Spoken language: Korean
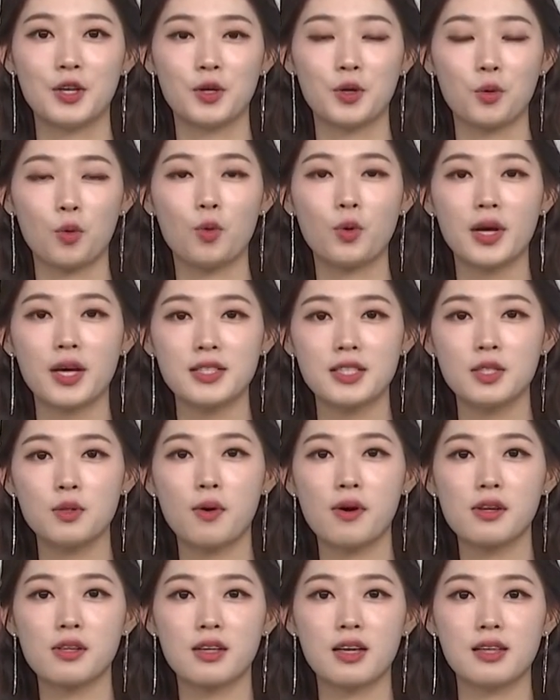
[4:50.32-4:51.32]
올해
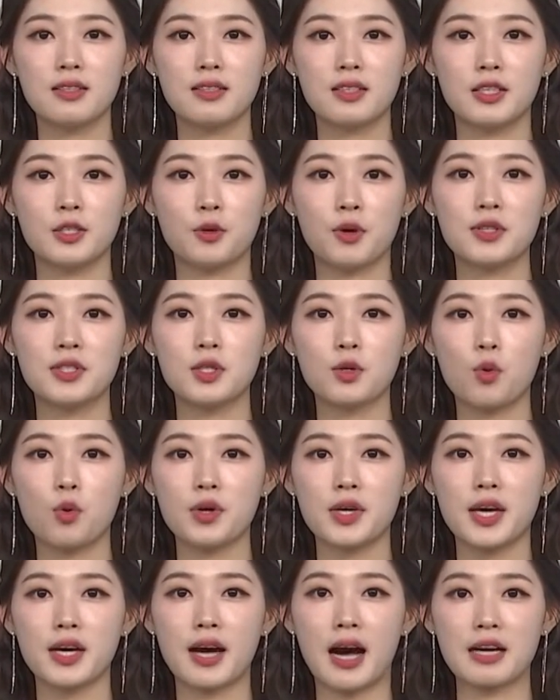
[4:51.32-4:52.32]
10월까지
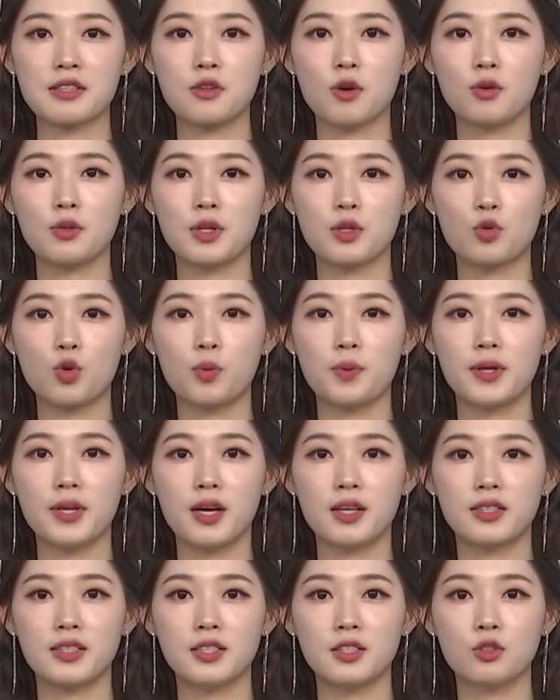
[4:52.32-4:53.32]
돼지고기의 가정 내
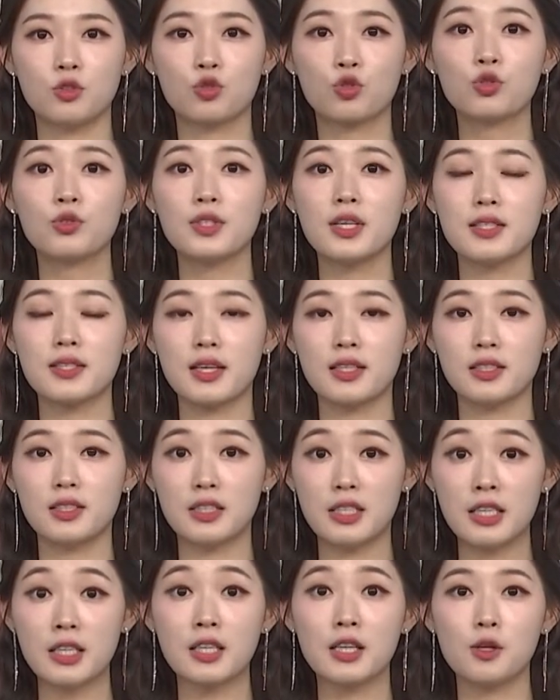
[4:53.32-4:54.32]
소비량은
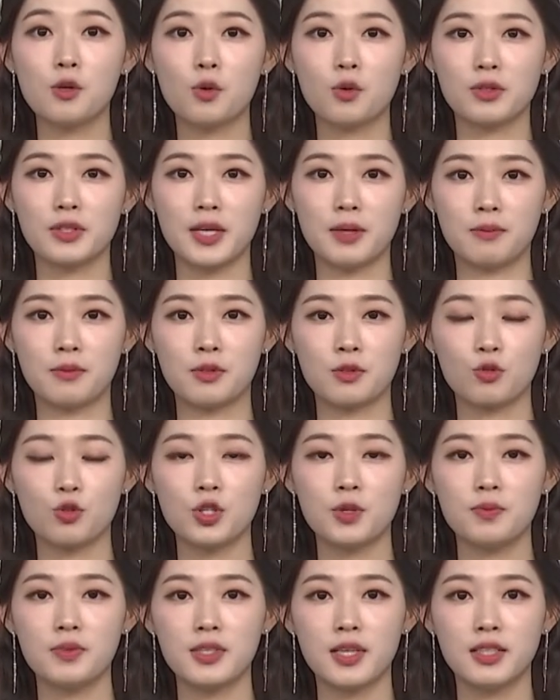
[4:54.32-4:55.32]
국내산은 2kg,
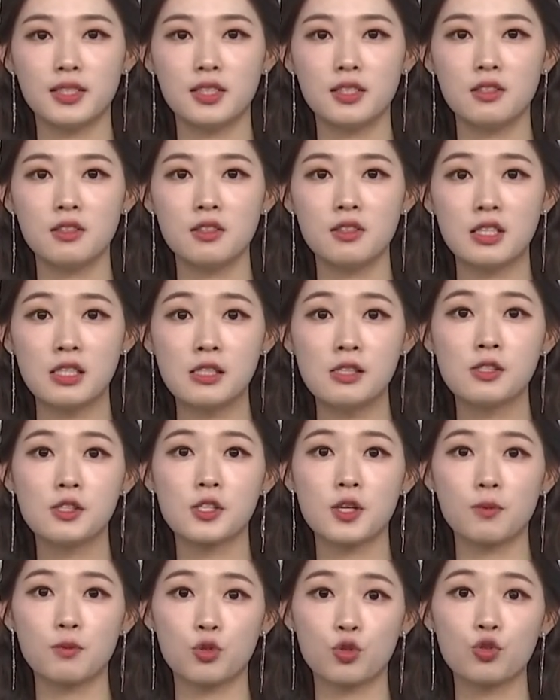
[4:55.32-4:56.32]
수입산은
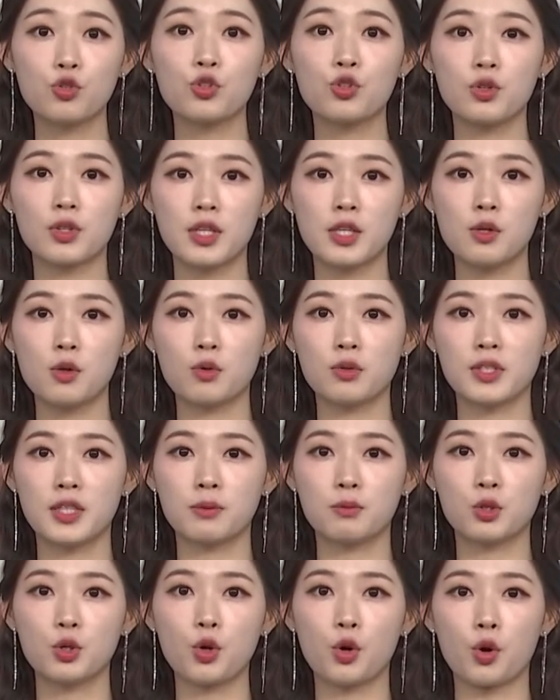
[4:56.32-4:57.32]

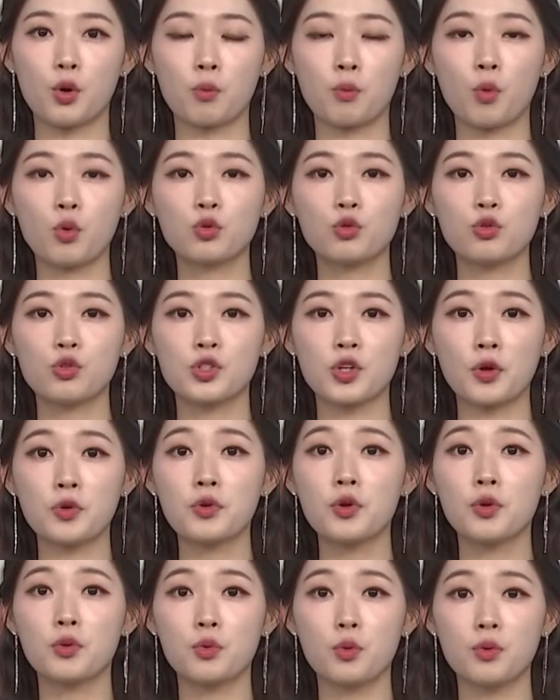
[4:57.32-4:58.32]
1.66kg으로 모두
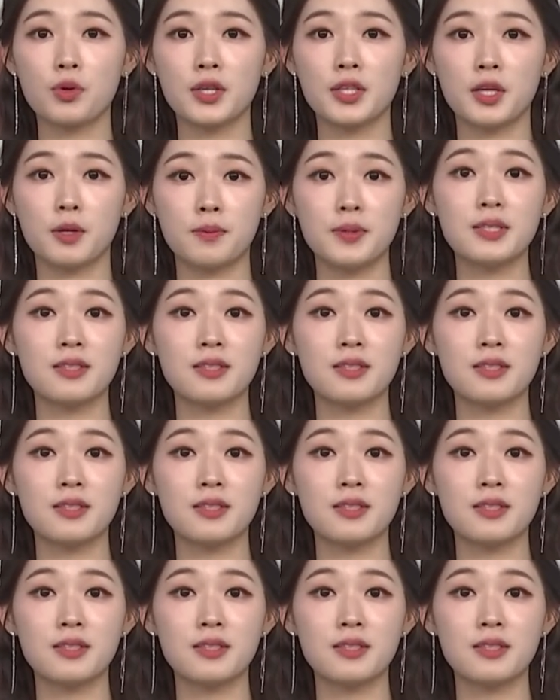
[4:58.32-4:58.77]
전년 동기 대비